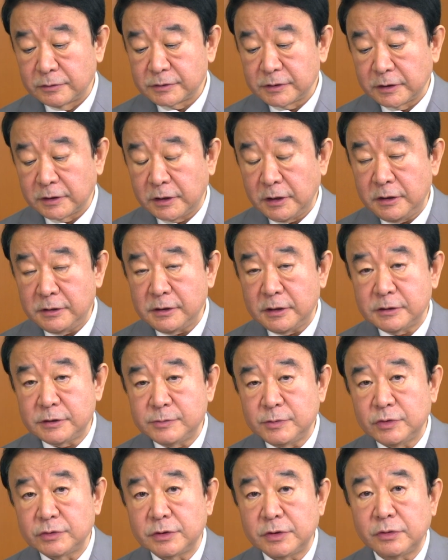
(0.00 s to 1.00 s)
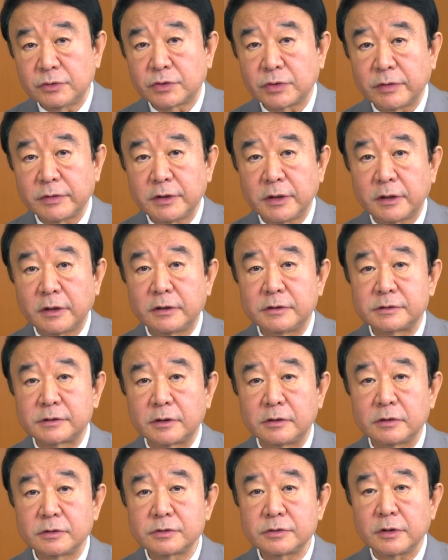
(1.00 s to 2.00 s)
それは警察もゼロとは言わないです
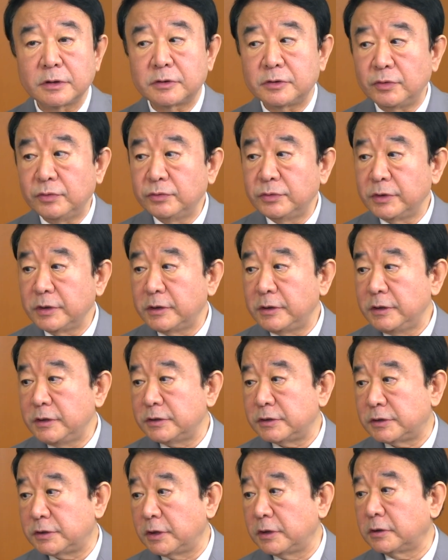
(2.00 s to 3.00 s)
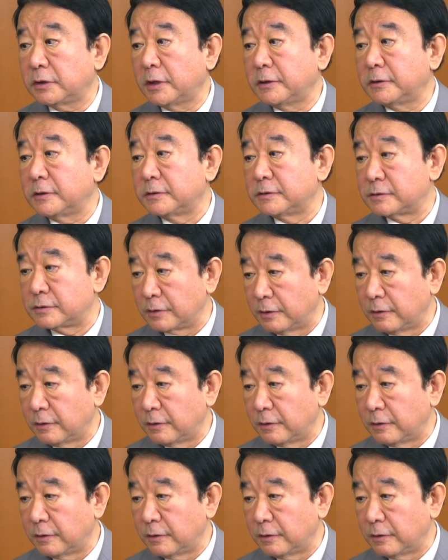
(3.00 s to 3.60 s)
けど、それは基本的に自衛隊なんです